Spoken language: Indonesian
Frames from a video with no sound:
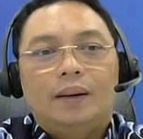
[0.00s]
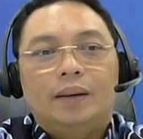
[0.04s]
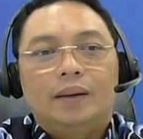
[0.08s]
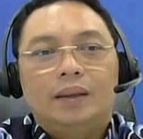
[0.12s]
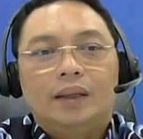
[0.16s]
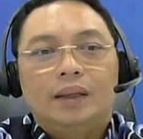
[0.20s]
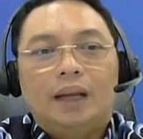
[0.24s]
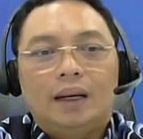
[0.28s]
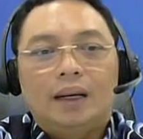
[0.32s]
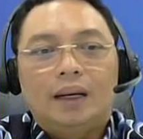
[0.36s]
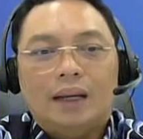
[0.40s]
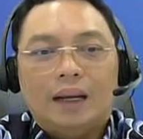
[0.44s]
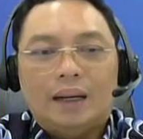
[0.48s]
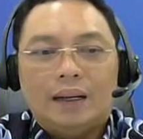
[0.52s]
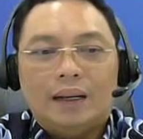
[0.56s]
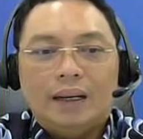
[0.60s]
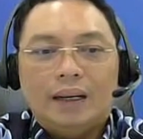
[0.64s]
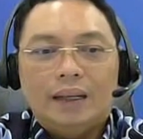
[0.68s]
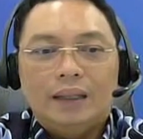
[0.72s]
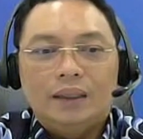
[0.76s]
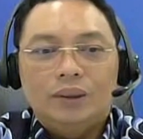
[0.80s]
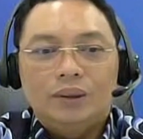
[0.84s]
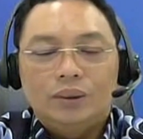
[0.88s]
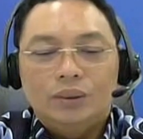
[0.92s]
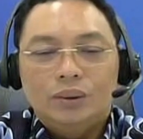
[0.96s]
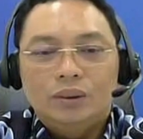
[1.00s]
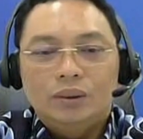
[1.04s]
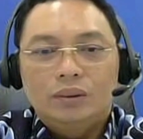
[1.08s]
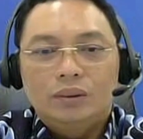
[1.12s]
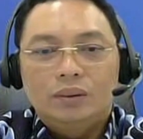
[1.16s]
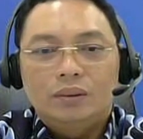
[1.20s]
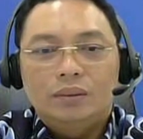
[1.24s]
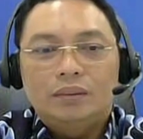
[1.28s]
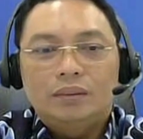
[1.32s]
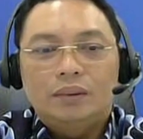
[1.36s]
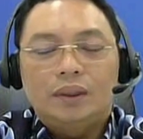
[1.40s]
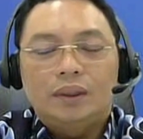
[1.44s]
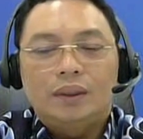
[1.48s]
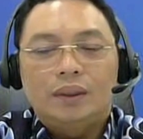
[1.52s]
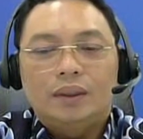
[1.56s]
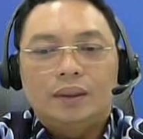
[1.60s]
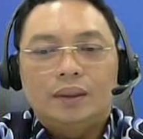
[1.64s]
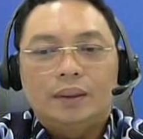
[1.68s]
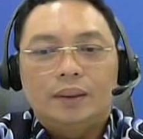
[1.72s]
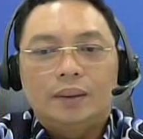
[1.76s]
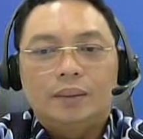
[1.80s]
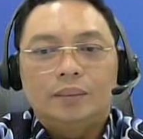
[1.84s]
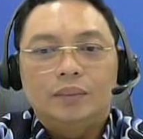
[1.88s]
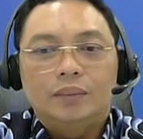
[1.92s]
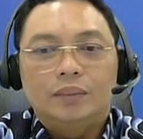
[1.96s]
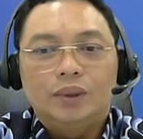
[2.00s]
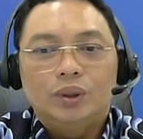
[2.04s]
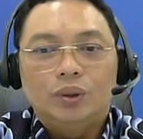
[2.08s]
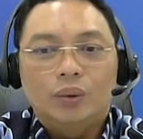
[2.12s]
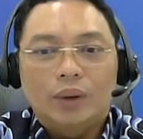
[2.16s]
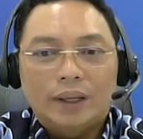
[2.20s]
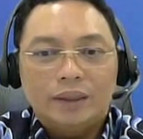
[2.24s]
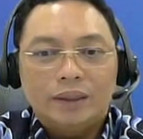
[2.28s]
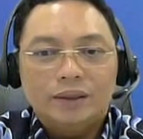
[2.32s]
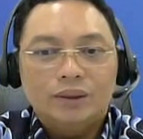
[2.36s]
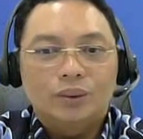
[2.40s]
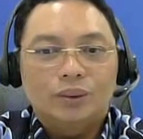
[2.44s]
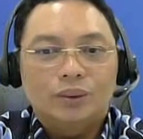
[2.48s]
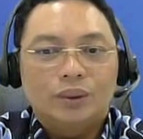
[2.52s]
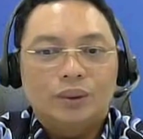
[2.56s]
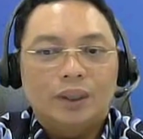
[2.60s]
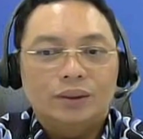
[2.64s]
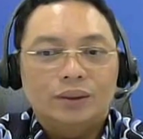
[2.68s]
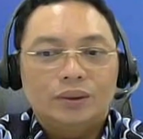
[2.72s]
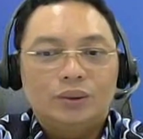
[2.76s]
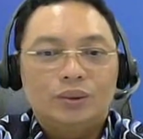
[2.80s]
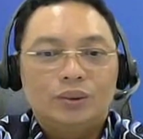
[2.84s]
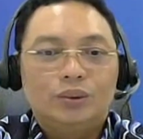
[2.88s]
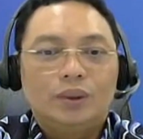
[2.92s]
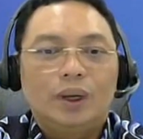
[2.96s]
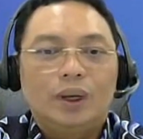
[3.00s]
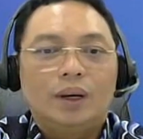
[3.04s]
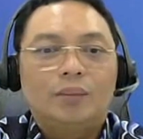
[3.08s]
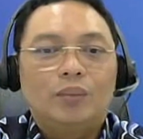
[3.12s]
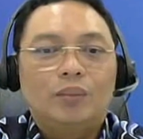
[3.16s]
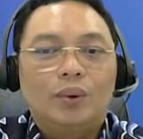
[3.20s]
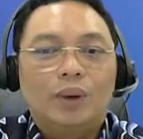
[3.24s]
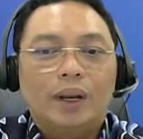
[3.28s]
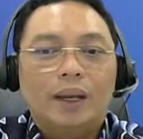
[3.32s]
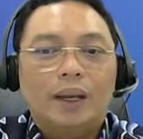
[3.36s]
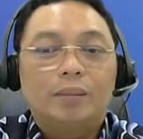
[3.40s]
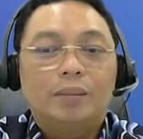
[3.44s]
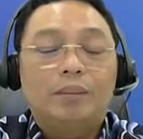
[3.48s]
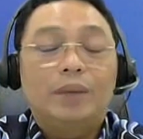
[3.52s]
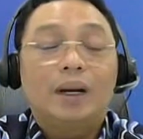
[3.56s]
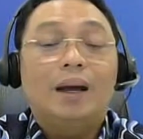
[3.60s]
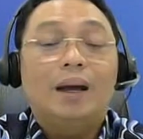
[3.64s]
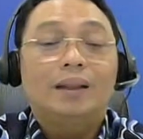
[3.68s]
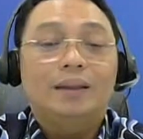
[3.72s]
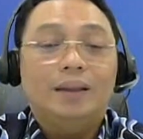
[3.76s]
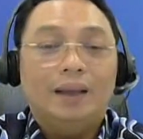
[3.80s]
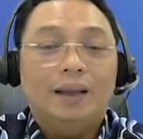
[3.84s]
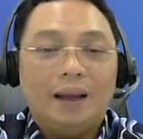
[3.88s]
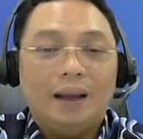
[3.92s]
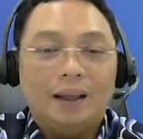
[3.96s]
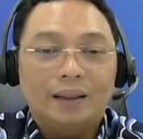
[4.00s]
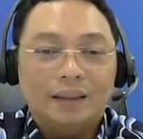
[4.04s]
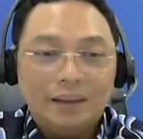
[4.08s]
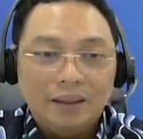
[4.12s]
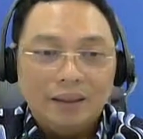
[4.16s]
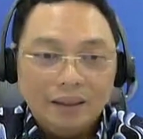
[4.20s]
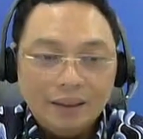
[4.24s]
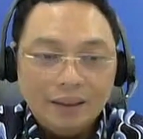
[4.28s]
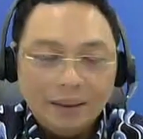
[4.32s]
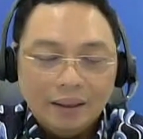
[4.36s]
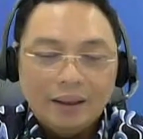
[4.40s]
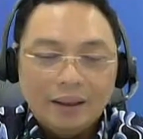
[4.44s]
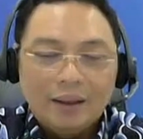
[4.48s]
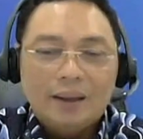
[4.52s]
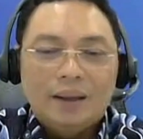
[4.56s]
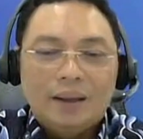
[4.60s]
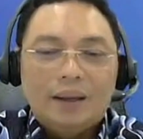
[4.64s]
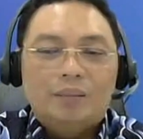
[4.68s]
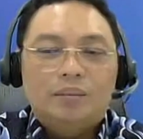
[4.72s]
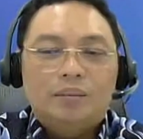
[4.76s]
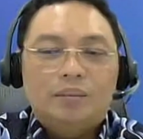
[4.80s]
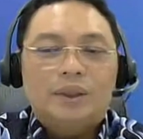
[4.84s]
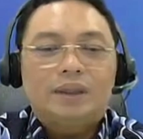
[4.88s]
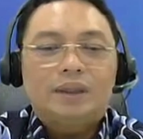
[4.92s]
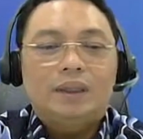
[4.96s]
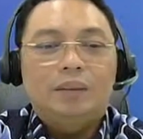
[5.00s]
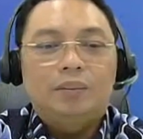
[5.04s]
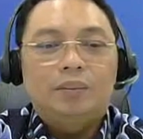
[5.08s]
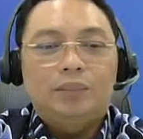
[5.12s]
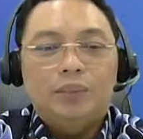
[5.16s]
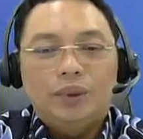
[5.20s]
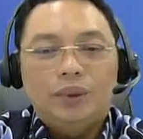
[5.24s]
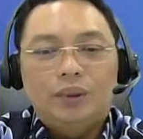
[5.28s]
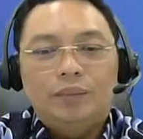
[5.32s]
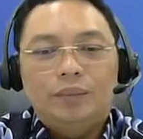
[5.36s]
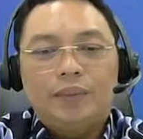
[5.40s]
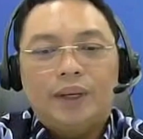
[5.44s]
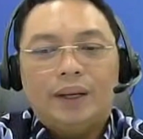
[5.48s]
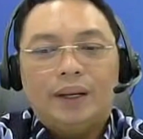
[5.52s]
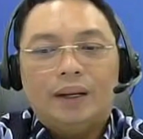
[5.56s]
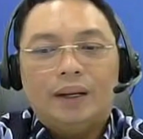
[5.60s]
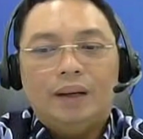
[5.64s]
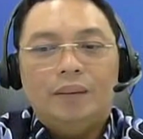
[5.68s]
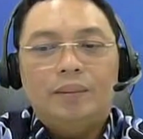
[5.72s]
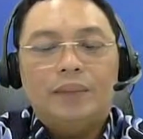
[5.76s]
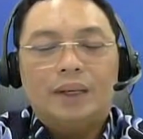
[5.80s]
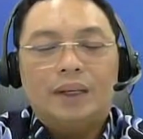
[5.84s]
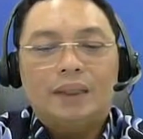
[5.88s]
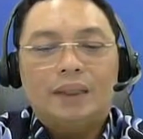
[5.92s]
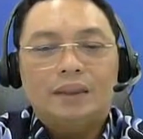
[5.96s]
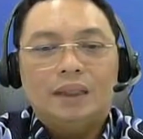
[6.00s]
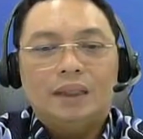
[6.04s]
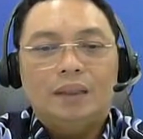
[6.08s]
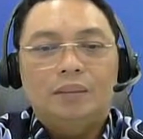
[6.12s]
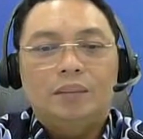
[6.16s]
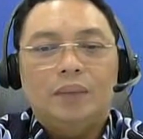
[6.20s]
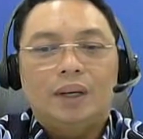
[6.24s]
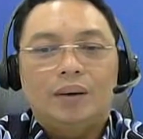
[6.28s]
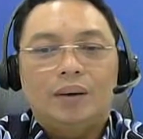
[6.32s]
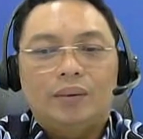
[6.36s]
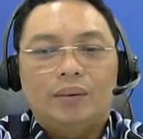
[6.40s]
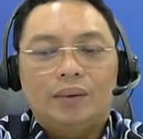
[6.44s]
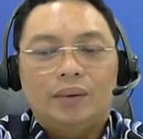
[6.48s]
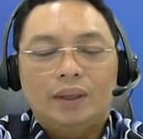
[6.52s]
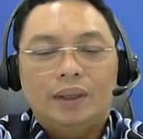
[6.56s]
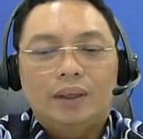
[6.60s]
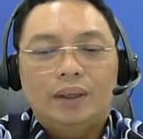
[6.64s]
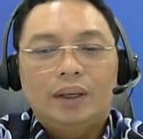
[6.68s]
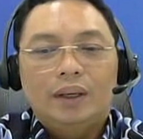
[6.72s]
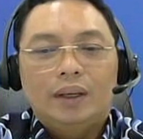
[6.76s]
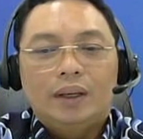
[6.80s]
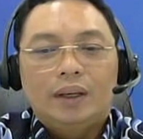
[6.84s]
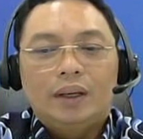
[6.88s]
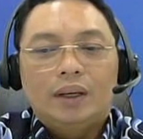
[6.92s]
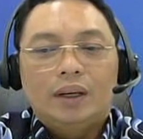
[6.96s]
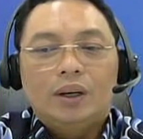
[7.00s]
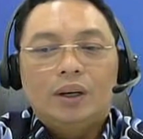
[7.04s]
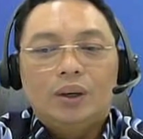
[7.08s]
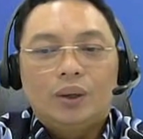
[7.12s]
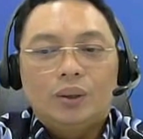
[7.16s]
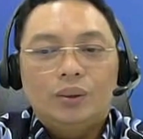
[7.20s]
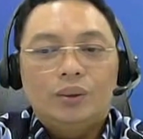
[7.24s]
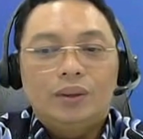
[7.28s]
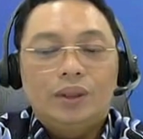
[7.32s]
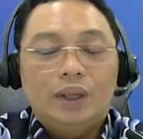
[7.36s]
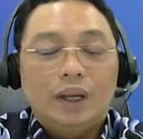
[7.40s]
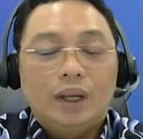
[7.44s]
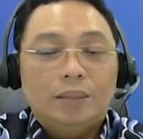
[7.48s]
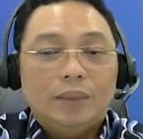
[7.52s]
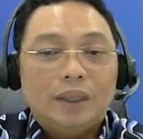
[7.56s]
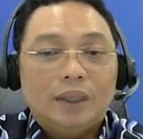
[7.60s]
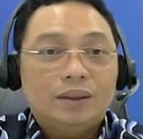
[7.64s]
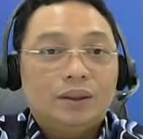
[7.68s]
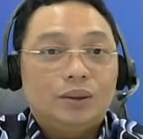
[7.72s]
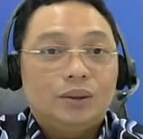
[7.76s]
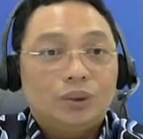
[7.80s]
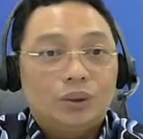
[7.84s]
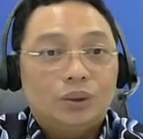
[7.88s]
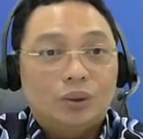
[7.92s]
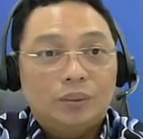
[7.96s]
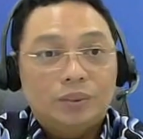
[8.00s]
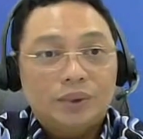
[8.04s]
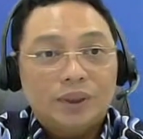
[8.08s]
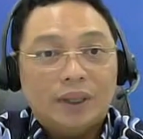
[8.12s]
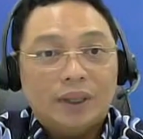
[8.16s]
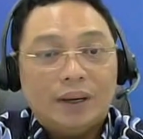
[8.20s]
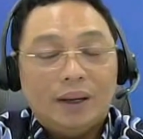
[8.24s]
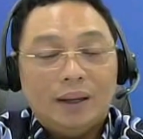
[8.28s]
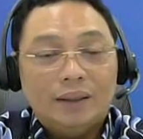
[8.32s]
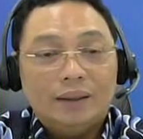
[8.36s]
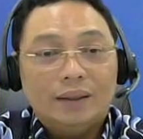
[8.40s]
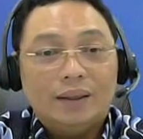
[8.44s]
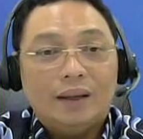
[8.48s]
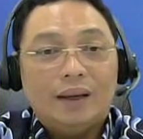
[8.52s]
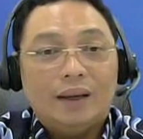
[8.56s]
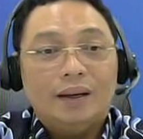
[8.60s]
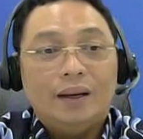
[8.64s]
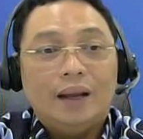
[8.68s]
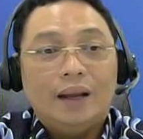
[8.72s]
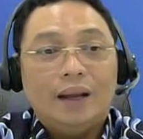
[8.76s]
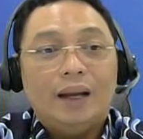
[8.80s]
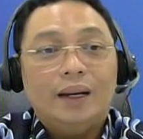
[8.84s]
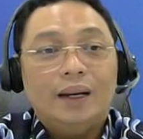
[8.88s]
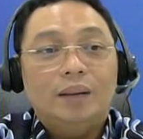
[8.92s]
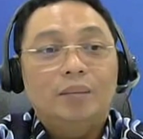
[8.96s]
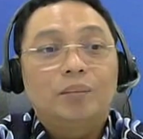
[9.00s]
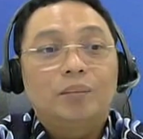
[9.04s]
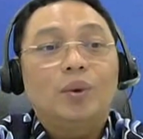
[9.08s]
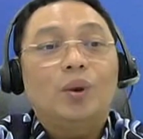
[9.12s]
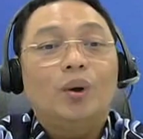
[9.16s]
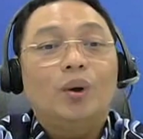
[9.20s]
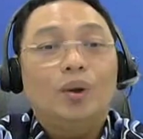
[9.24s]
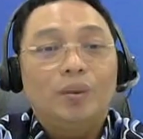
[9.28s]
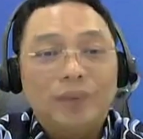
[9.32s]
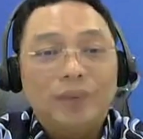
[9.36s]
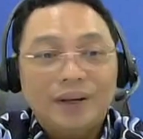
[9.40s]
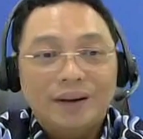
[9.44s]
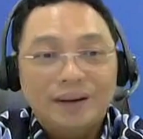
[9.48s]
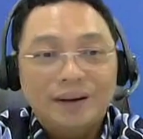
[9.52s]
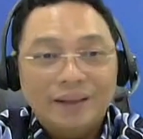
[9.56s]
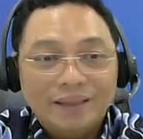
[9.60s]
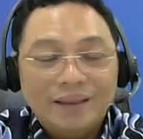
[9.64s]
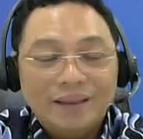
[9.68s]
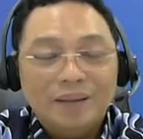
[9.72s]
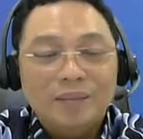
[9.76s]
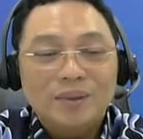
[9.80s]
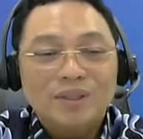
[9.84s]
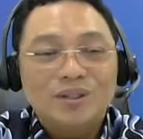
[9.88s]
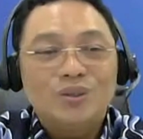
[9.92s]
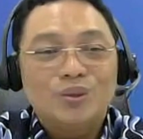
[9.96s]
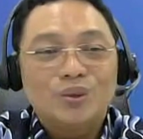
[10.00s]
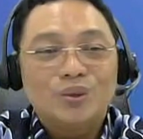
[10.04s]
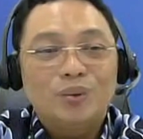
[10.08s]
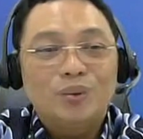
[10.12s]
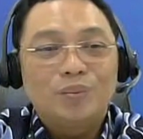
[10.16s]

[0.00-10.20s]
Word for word: uh, dan karena itu um, US juga sudah mulai berhati-hati meskipun mereka merasa bahwa growth-nya masih cukup sehat karena unemployment rate-nya